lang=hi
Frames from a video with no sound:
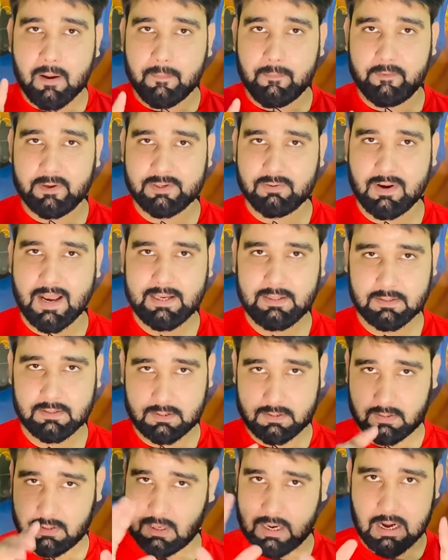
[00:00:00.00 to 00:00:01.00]
विजुअलाइज
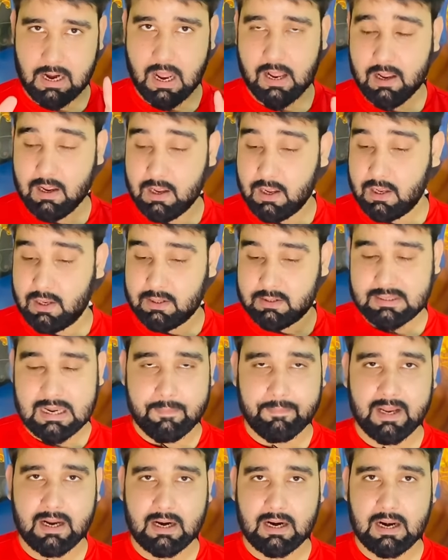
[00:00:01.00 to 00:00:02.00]
करा
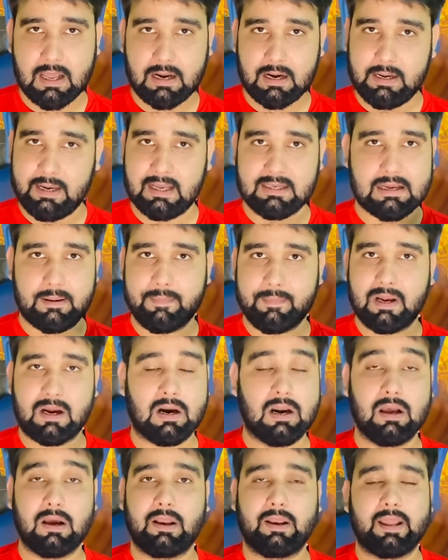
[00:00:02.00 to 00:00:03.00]
सामने खड़ा कर लिया सामने
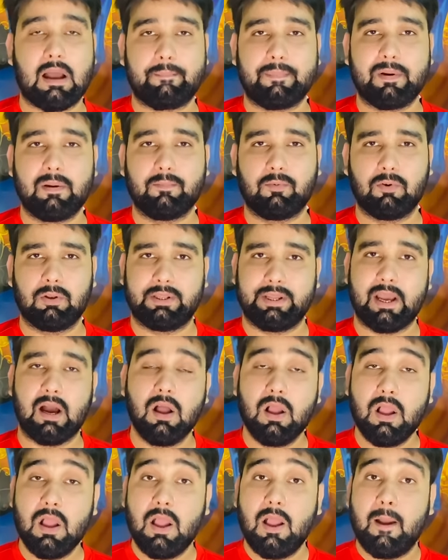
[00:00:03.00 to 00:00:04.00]
खड़ा करके आपने बोल दिया
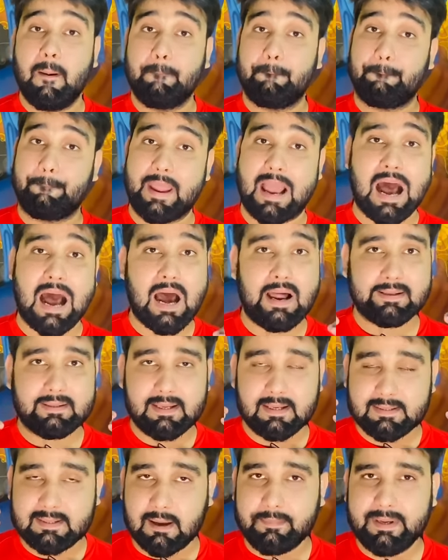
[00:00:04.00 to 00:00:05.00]
प्यार
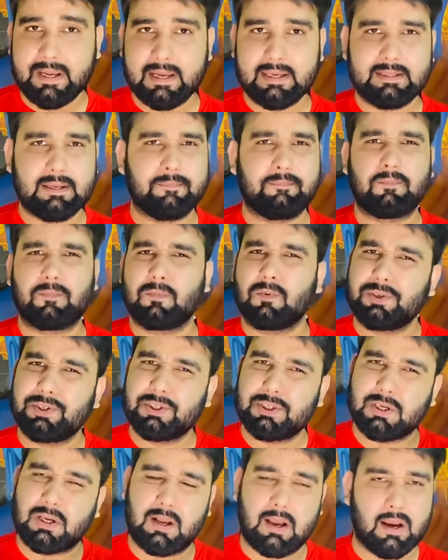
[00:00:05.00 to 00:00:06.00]
से सब ये सब
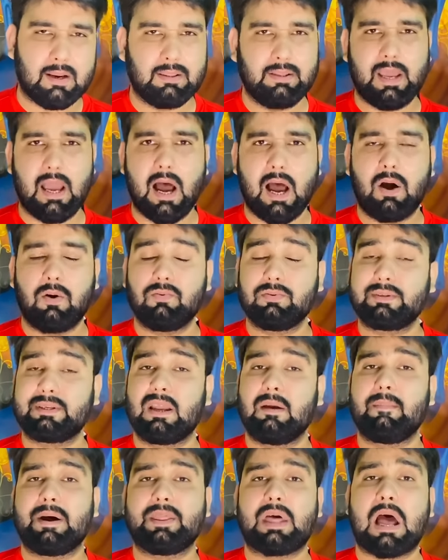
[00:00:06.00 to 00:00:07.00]
कुछ कर दिया
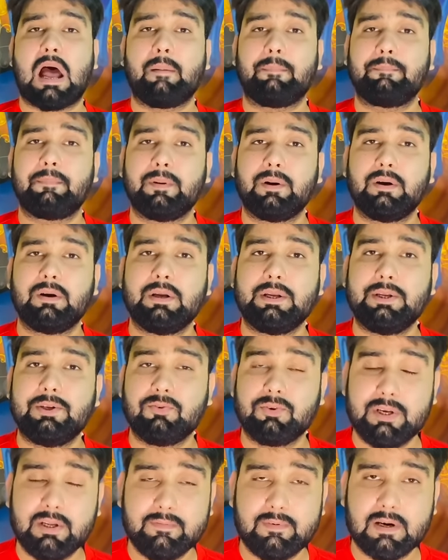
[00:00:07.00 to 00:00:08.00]
उसके बाद आप
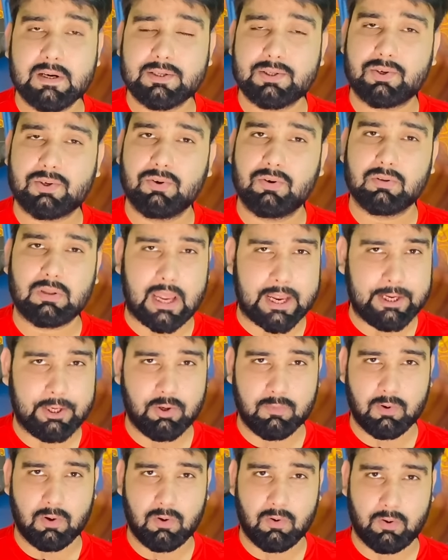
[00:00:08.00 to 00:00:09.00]
यूनिवर्स uh, को थैंक
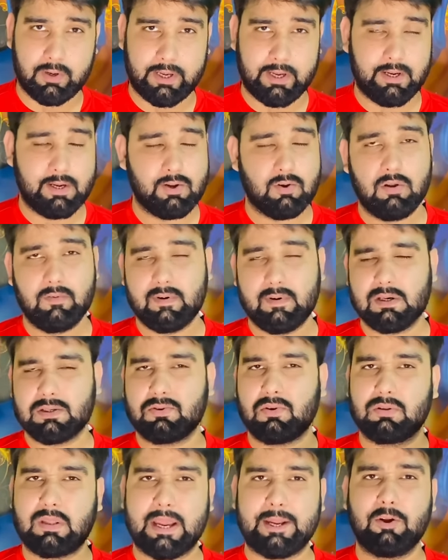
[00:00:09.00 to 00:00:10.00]
यू बोलोगे यूनिवर्स
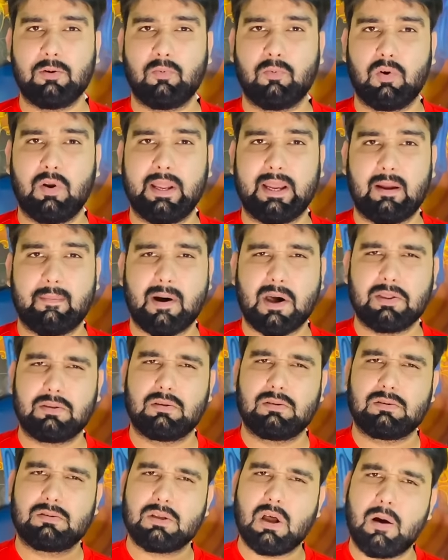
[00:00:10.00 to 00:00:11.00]
को थैंक यू बोलने के
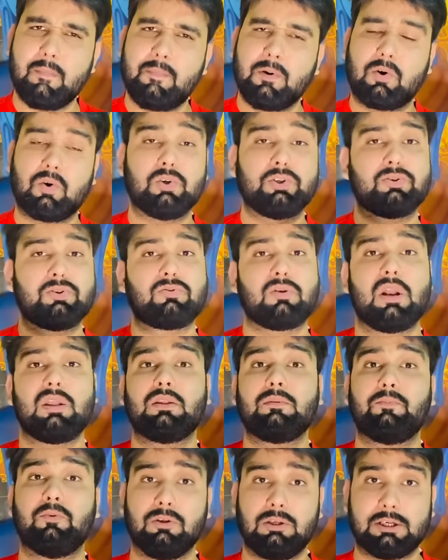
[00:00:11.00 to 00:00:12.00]
बाद सब कुछ
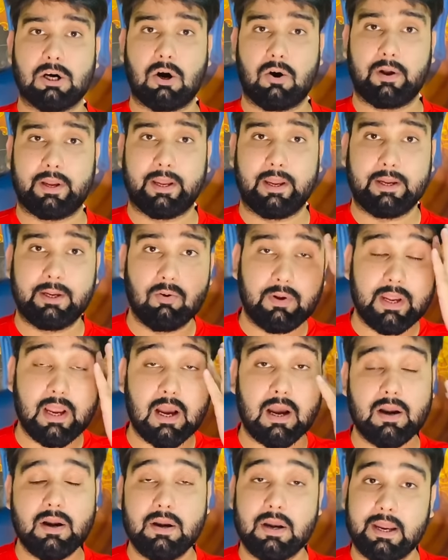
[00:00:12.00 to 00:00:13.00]
तुरंत भूल जाओगे क्योंकि
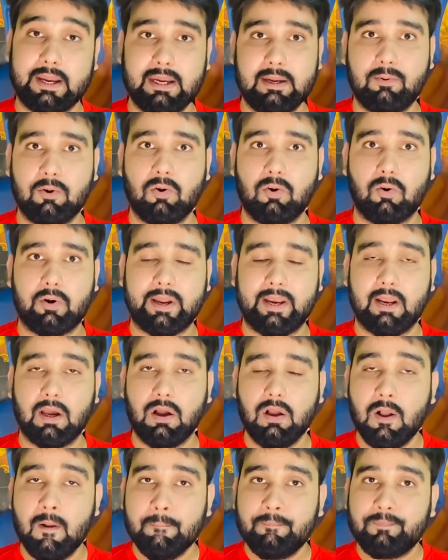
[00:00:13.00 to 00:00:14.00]
अगर नहीं भूलोगे
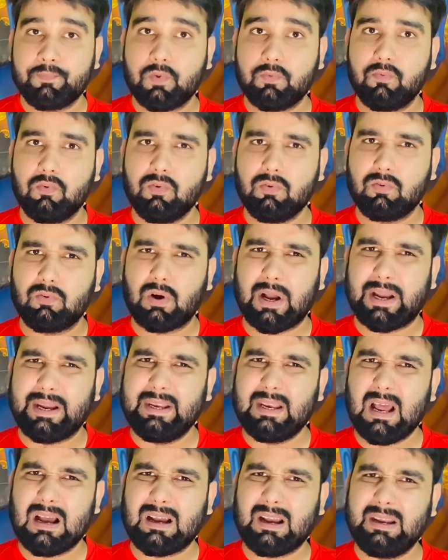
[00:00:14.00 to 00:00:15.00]
ना तो वो
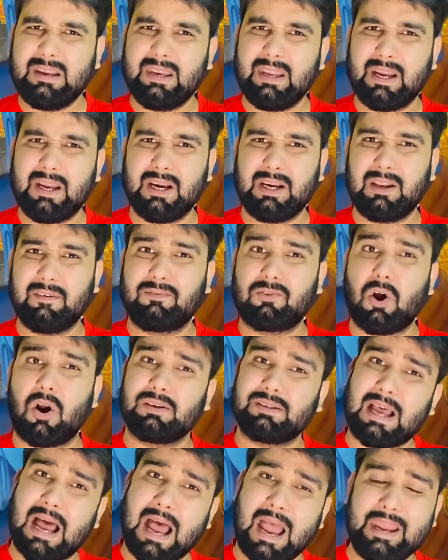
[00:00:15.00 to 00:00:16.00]
कहीं ना कहीं निगेटिव
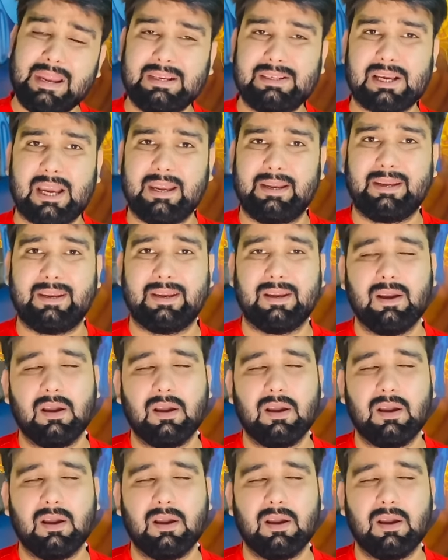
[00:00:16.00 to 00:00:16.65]
थॉट्स आ ही जाएंगे